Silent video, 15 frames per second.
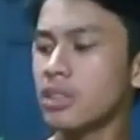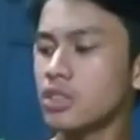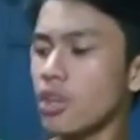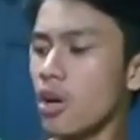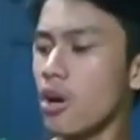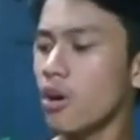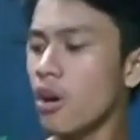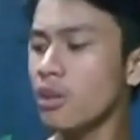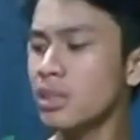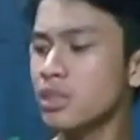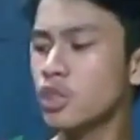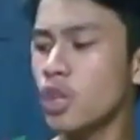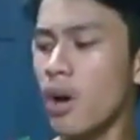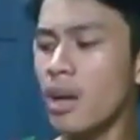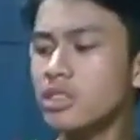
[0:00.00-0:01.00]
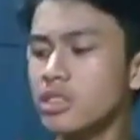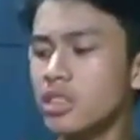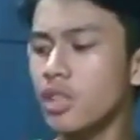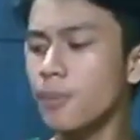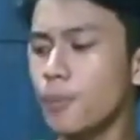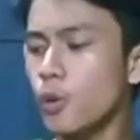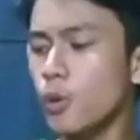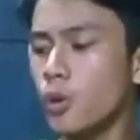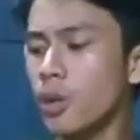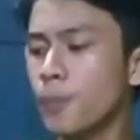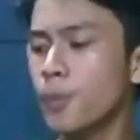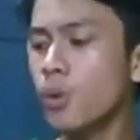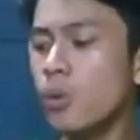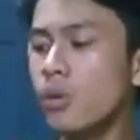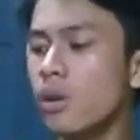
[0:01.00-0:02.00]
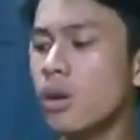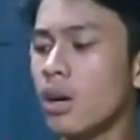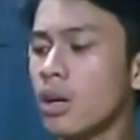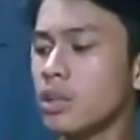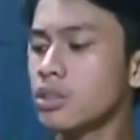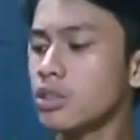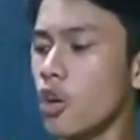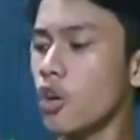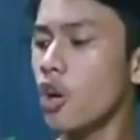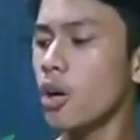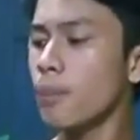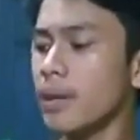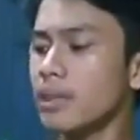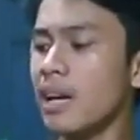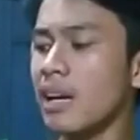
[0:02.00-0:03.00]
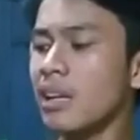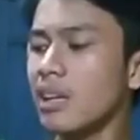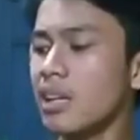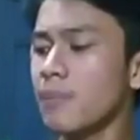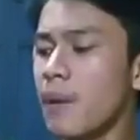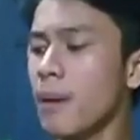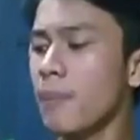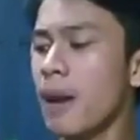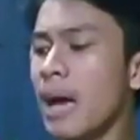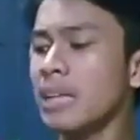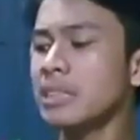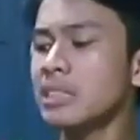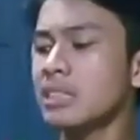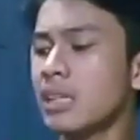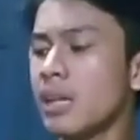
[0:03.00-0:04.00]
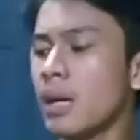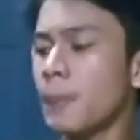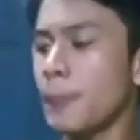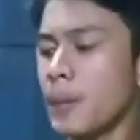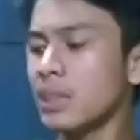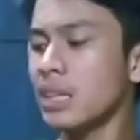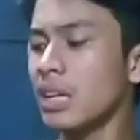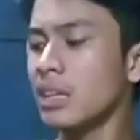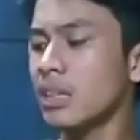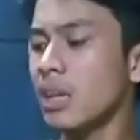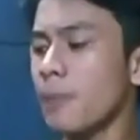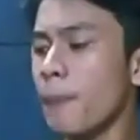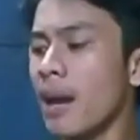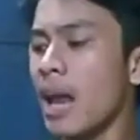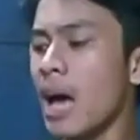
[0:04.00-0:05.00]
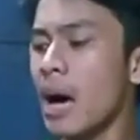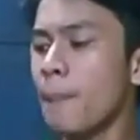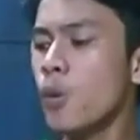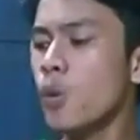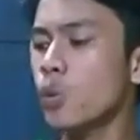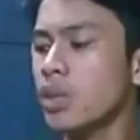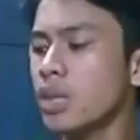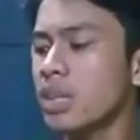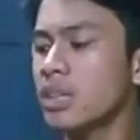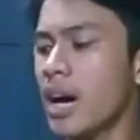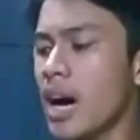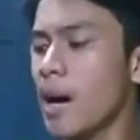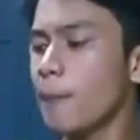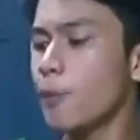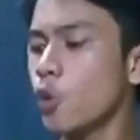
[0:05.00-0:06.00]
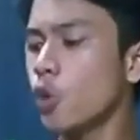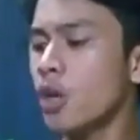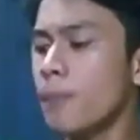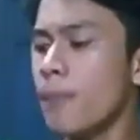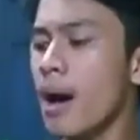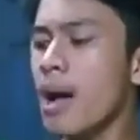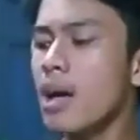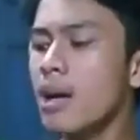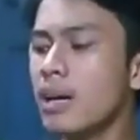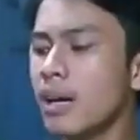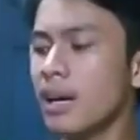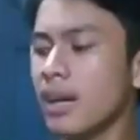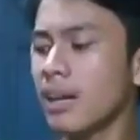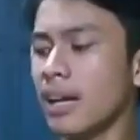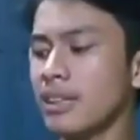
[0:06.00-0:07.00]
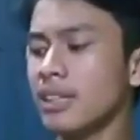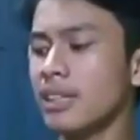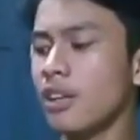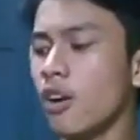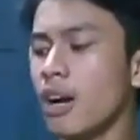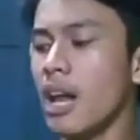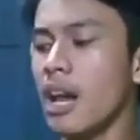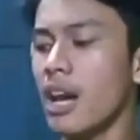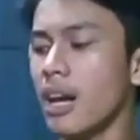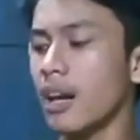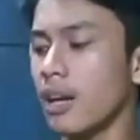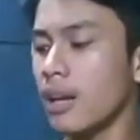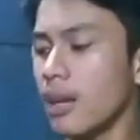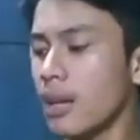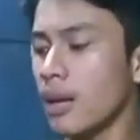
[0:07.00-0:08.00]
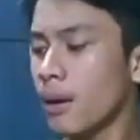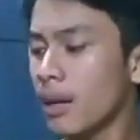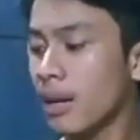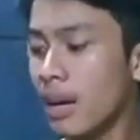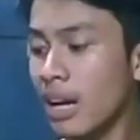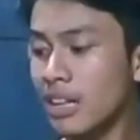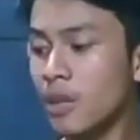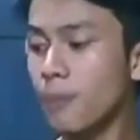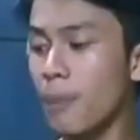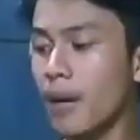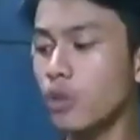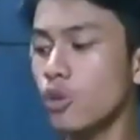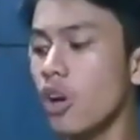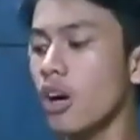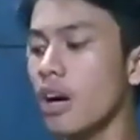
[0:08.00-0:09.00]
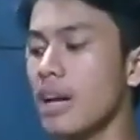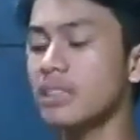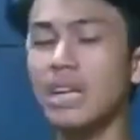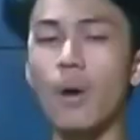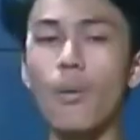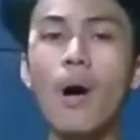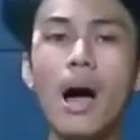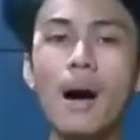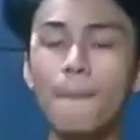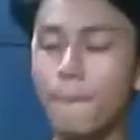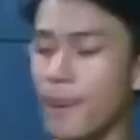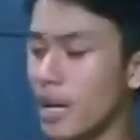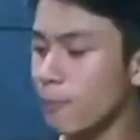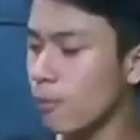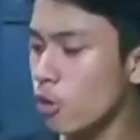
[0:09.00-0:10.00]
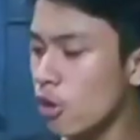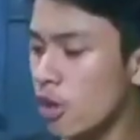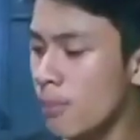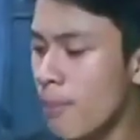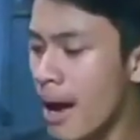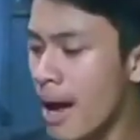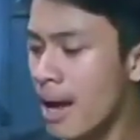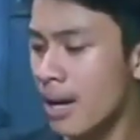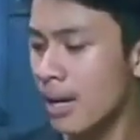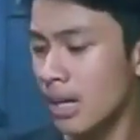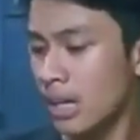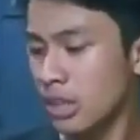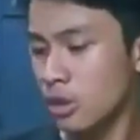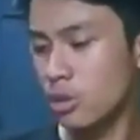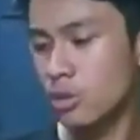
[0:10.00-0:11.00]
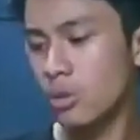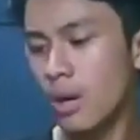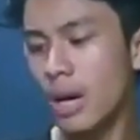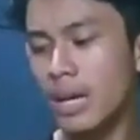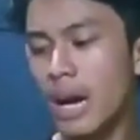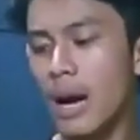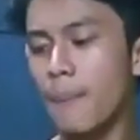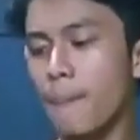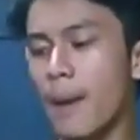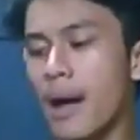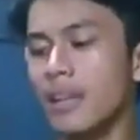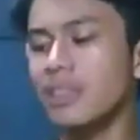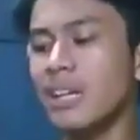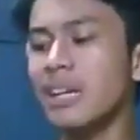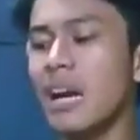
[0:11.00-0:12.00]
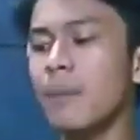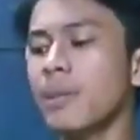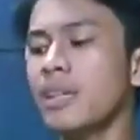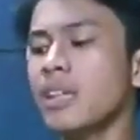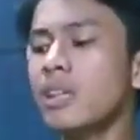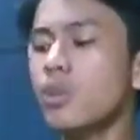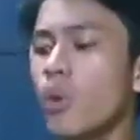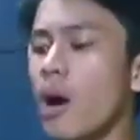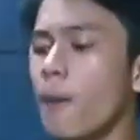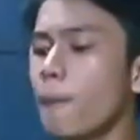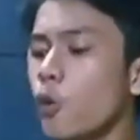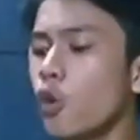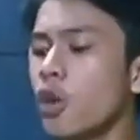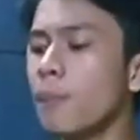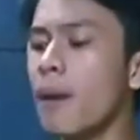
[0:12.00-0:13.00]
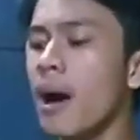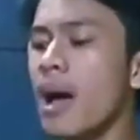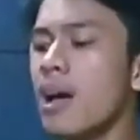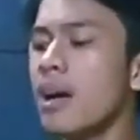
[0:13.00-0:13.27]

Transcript: Sogon Ijoan 10.000 Sogon Metalik 15 Pentet Kepala Abu 35 Gratik Lokal Gatik batu lokal Jawa 45, terus juga ada mantenan mini 25,